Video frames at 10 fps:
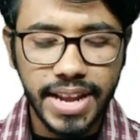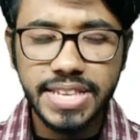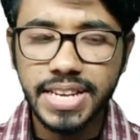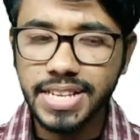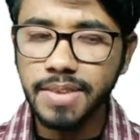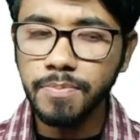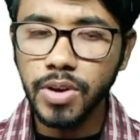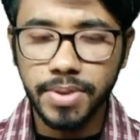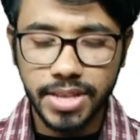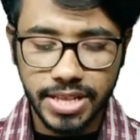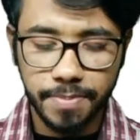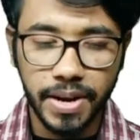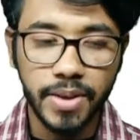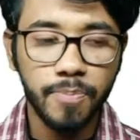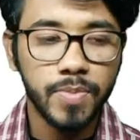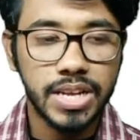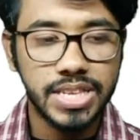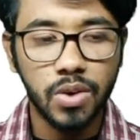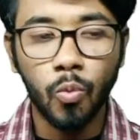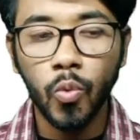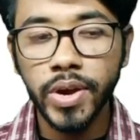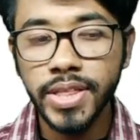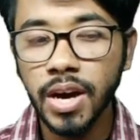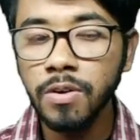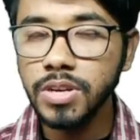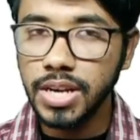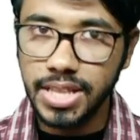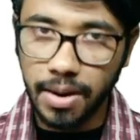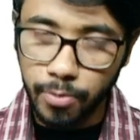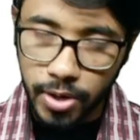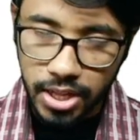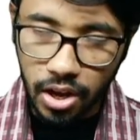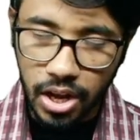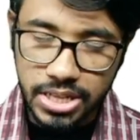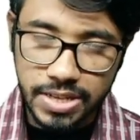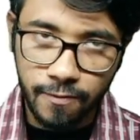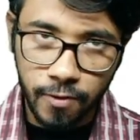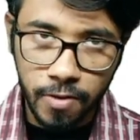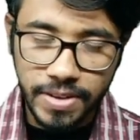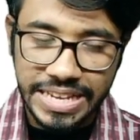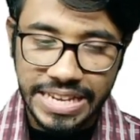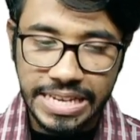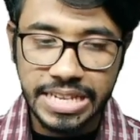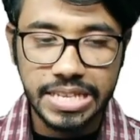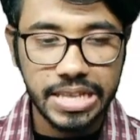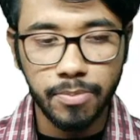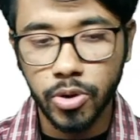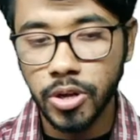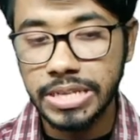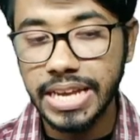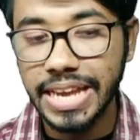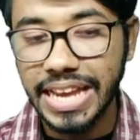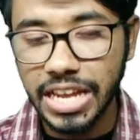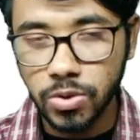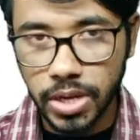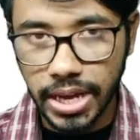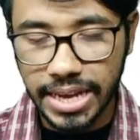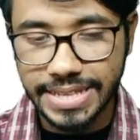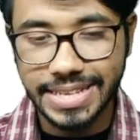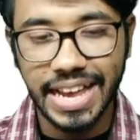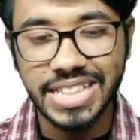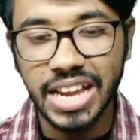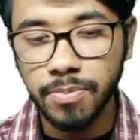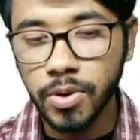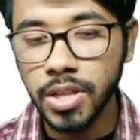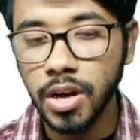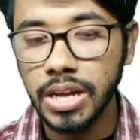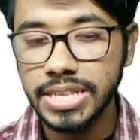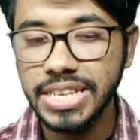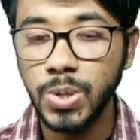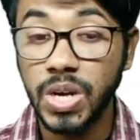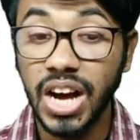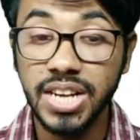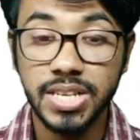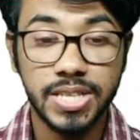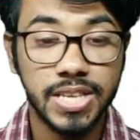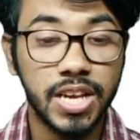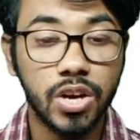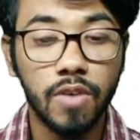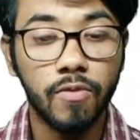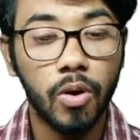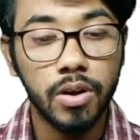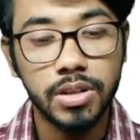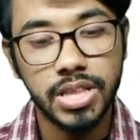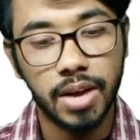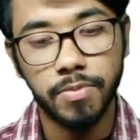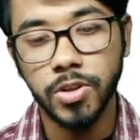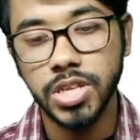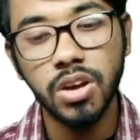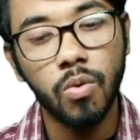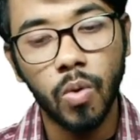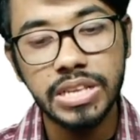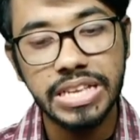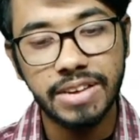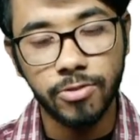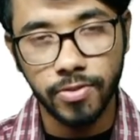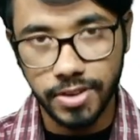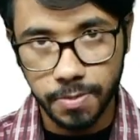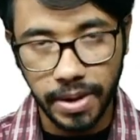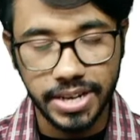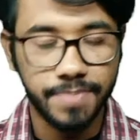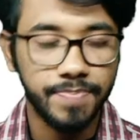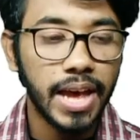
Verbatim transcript: নেক্সট এক্সাম্পল আমরা দেখতে পারি যে উইদাউট তারপরে দেওয়া আছে ভার্ব ইজ তারপরে দেওয়া আছে এডুকেট অ্যান্ড তারপরে দেওয়া আছে ইউ কান্ট থিঙ্ক অফ তারপর হচ্ছে ওয়াজ এবং রেসপেক্ট